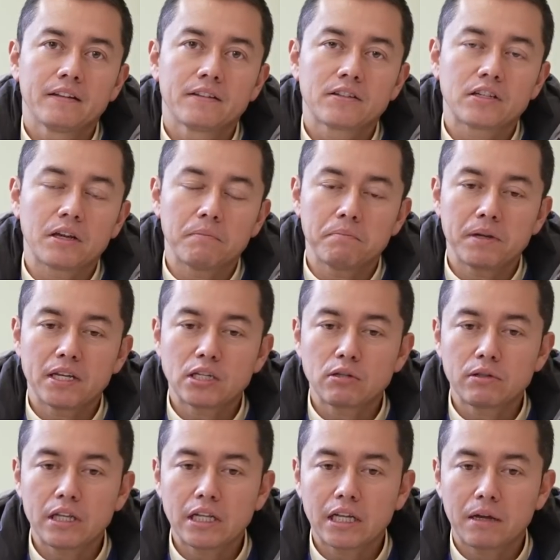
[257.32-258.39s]
si empiezo
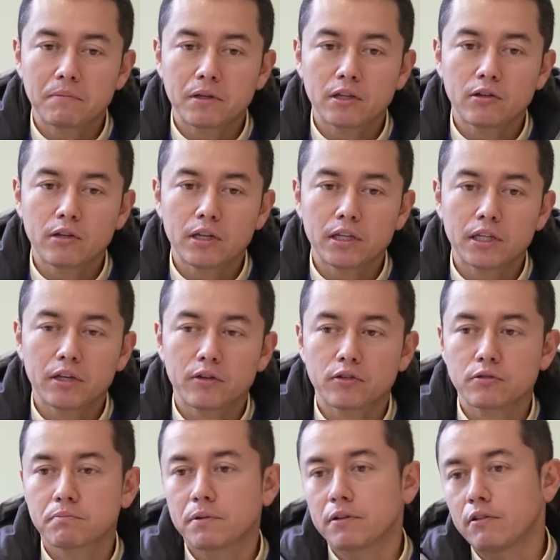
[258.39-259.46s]
en el camino de
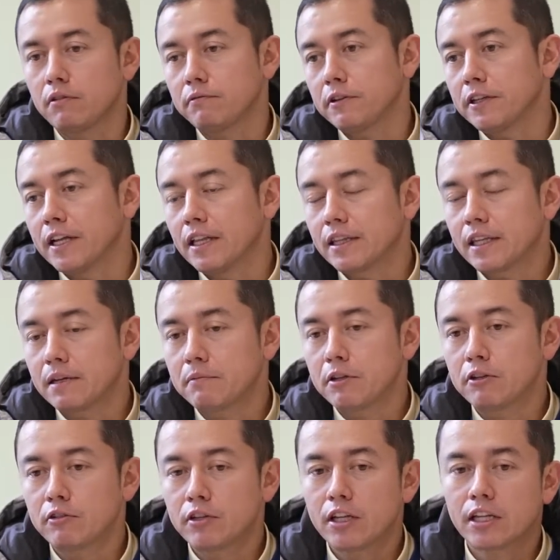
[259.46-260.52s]
Dios, pero al final
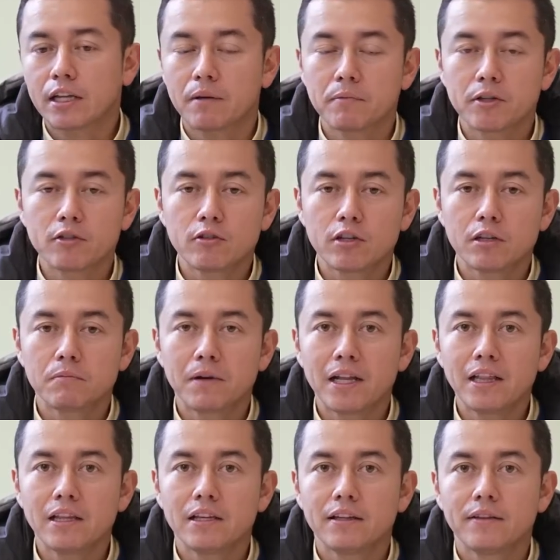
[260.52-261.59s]
termino en el camino del
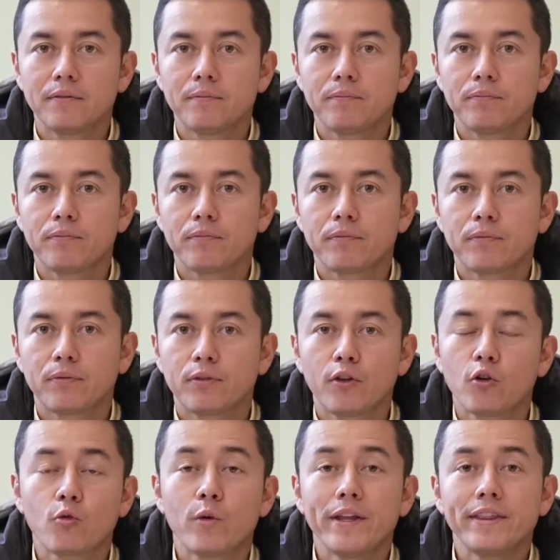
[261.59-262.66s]
mal,
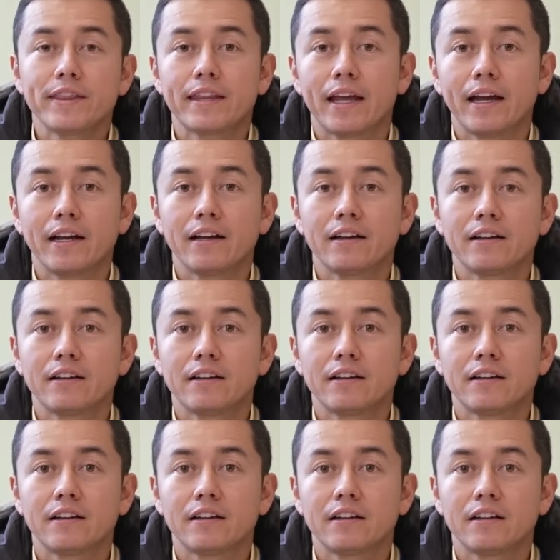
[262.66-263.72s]
no cuenta.
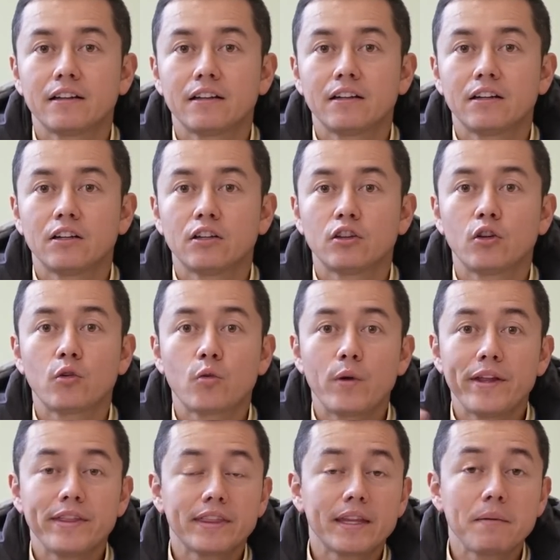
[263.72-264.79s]
No
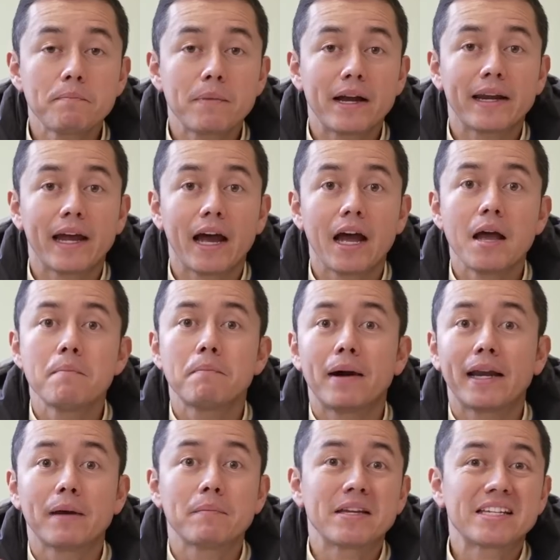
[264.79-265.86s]
cuenta para,
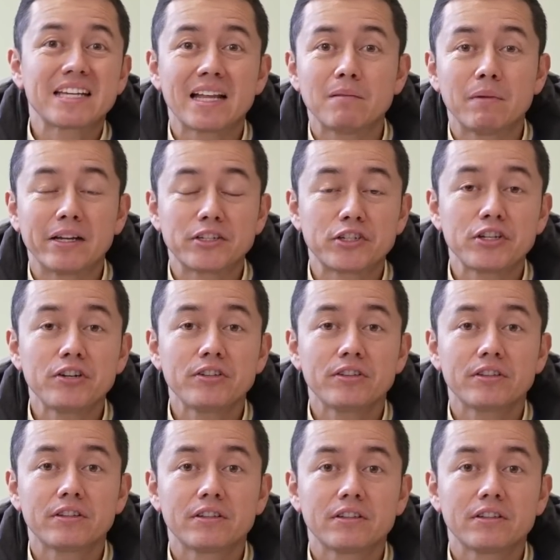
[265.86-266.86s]
para mi salvación.